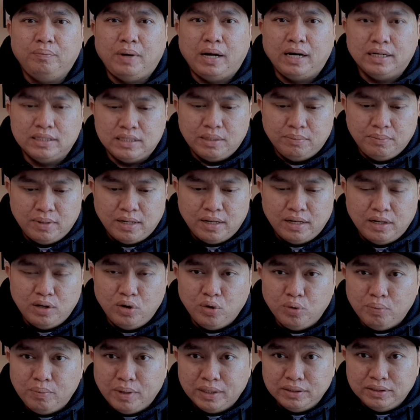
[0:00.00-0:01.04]
para sa
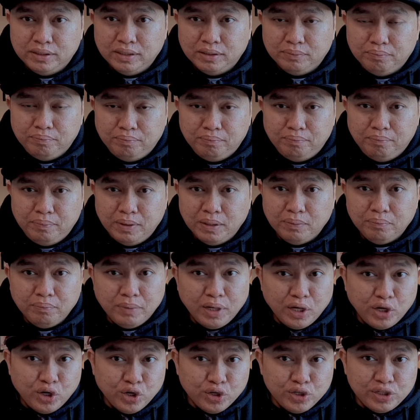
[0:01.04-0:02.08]
mga low budget
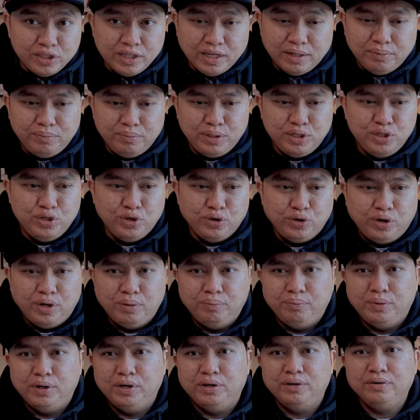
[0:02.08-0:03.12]
filmmakers dyan,
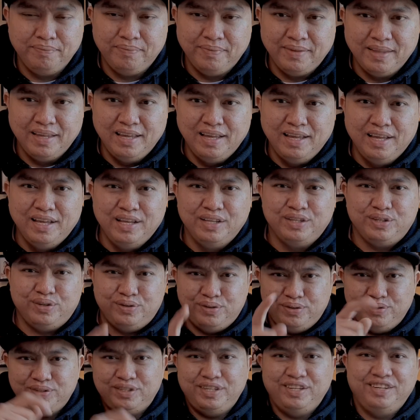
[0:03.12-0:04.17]
videographer.
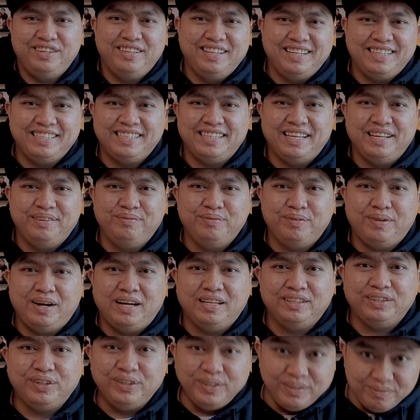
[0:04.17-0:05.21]
So, see you next time
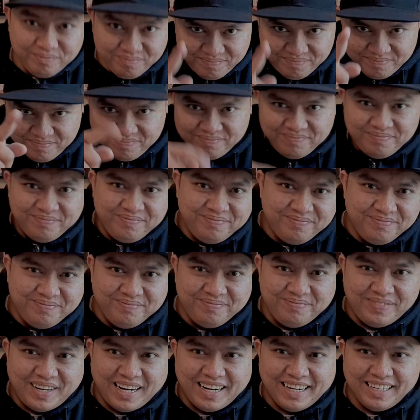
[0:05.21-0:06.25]
mga tol.
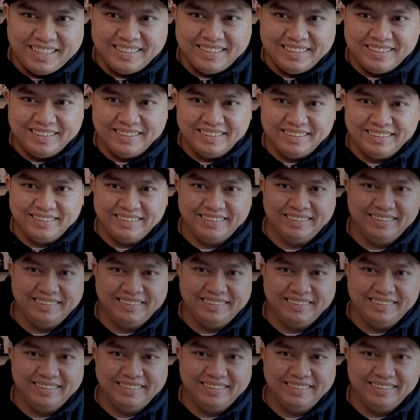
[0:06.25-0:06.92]
Bye!